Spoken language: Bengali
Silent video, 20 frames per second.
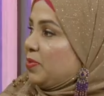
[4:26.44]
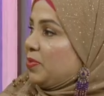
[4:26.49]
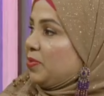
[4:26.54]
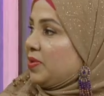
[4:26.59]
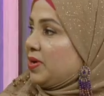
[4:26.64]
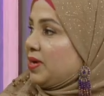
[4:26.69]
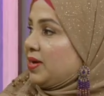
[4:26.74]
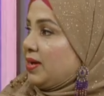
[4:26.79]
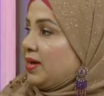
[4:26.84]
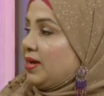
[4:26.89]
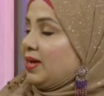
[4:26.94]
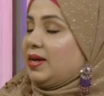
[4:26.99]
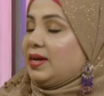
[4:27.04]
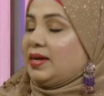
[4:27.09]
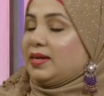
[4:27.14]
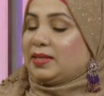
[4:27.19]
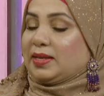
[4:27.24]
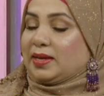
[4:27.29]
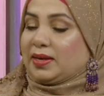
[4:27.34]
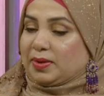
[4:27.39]
বোনরা
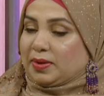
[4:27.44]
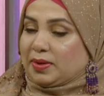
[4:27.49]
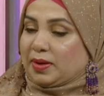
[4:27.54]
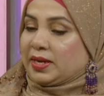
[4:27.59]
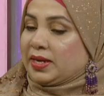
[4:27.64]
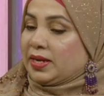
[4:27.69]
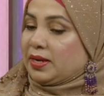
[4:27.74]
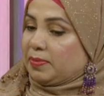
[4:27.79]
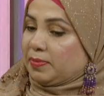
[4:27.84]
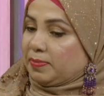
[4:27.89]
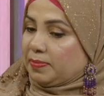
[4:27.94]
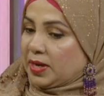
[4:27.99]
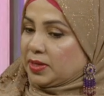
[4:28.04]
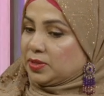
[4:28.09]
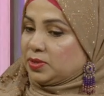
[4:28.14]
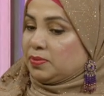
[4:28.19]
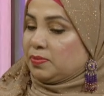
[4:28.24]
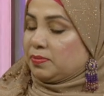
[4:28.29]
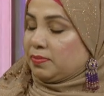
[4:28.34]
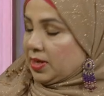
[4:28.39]
এখানে ভাস
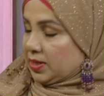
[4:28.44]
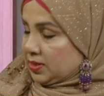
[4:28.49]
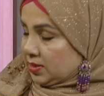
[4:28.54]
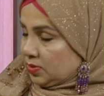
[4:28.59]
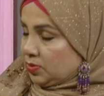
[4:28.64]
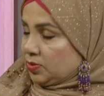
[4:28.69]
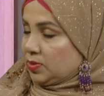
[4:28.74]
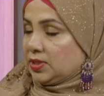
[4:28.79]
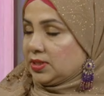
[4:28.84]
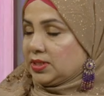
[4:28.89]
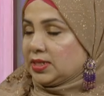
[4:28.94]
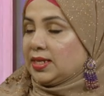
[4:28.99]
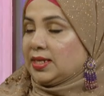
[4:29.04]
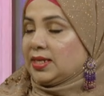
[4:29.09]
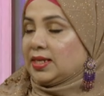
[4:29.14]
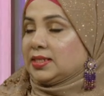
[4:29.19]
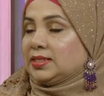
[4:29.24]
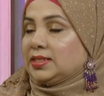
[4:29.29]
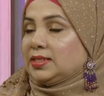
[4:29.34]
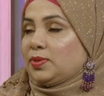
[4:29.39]
ভাসুরের ছেলে
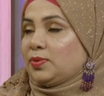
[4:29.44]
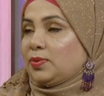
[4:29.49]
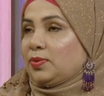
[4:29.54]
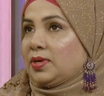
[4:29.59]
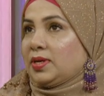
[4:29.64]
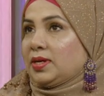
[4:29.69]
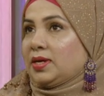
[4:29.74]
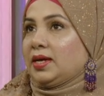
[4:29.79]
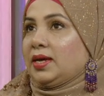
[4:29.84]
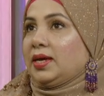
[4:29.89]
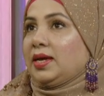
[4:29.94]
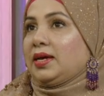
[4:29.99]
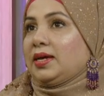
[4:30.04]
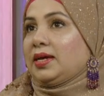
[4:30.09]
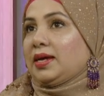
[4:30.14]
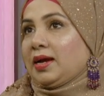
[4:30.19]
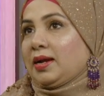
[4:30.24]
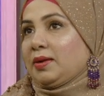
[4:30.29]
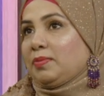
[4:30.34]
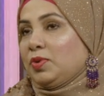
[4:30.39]
আছে ওরা
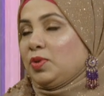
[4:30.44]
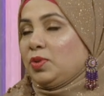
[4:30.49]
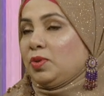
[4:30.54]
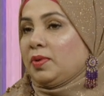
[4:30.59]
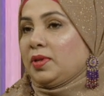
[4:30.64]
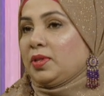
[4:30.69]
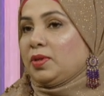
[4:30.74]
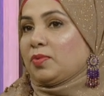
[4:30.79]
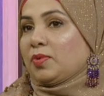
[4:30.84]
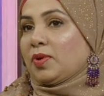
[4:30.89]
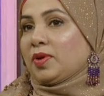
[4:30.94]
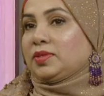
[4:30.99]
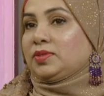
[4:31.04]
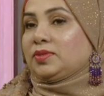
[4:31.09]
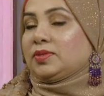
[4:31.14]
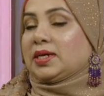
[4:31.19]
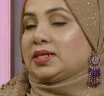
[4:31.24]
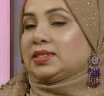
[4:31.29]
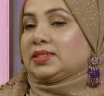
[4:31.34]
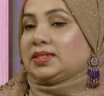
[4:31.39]
আর বন্ধু বান্ধব
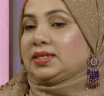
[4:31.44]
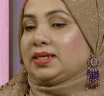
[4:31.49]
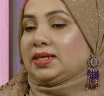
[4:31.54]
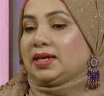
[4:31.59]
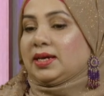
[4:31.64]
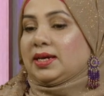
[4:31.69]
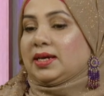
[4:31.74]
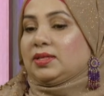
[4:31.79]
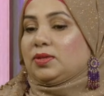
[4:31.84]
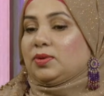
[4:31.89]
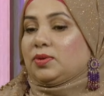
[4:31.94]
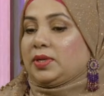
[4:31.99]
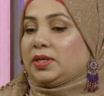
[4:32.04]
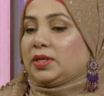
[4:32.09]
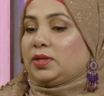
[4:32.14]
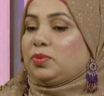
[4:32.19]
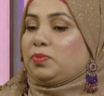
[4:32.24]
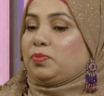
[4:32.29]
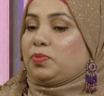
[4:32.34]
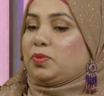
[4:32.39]
কয়েকজন আসে তো এটা
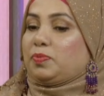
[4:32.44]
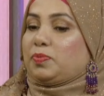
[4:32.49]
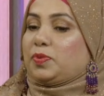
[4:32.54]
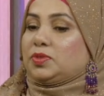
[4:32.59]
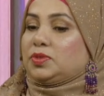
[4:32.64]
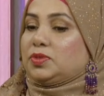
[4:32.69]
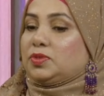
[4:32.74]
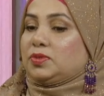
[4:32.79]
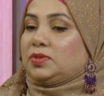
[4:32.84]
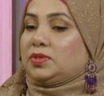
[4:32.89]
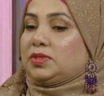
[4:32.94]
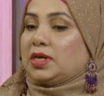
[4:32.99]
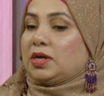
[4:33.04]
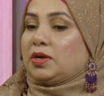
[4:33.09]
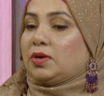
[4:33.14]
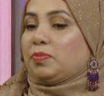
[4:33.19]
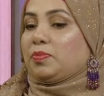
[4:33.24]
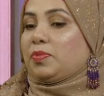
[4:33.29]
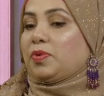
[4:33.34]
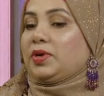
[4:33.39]
দুপুর পর্যন্ত
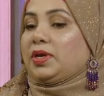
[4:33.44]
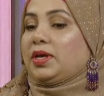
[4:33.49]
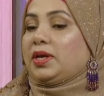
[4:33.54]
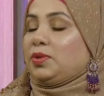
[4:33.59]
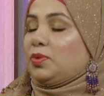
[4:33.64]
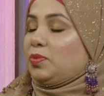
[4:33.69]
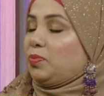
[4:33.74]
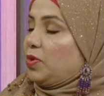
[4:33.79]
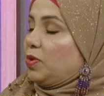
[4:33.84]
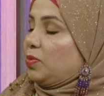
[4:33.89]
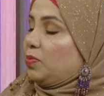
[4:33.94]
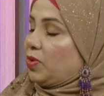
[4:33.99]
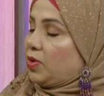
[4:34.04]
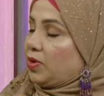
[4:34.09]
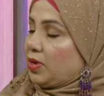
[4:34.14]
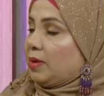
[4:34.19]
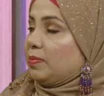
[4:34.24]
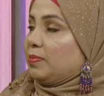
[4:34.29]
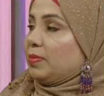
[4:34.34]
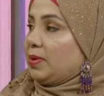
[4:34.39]
যাওয়ার পরে দুপুরের
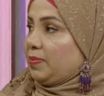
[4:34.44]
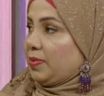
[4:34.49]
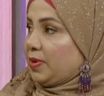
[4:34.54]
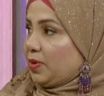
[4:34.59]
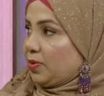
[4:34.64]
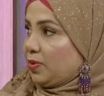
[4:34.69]
পরে আমরা বের